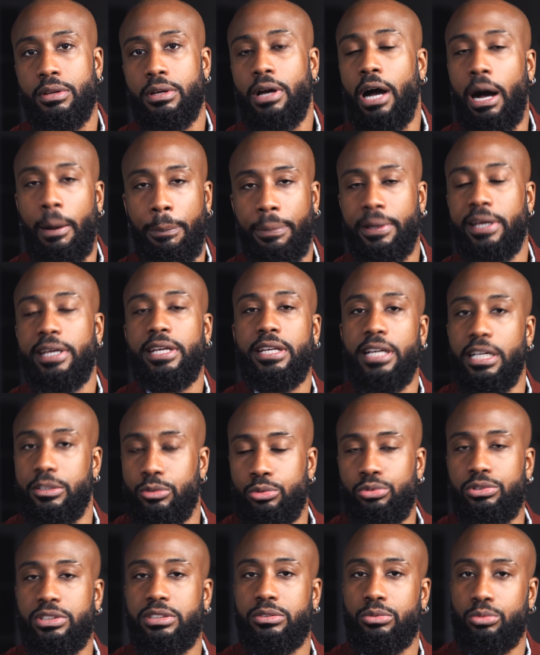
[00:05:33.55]
Après, il y a
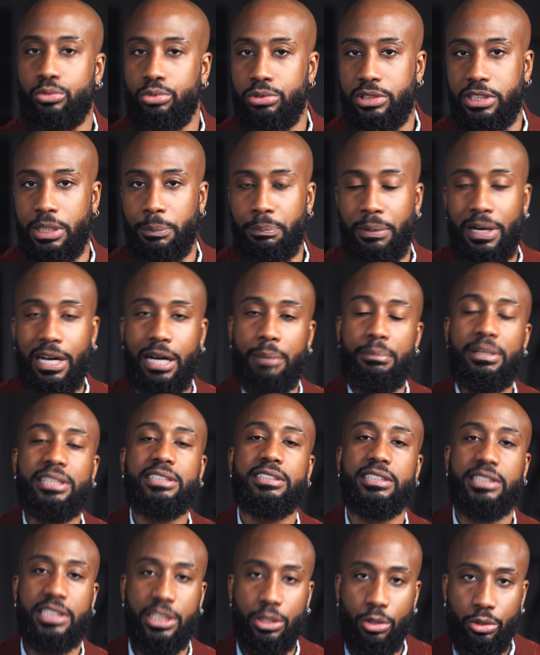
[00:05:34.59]
tous, ces
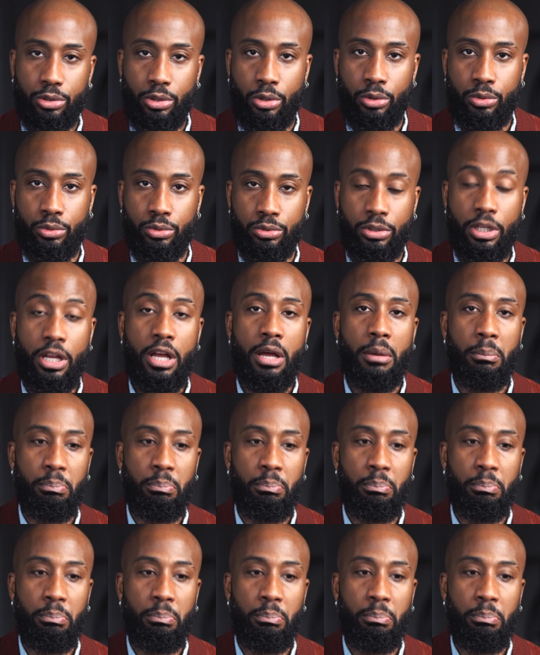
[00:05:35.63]
paramètres qui rentrent en compte.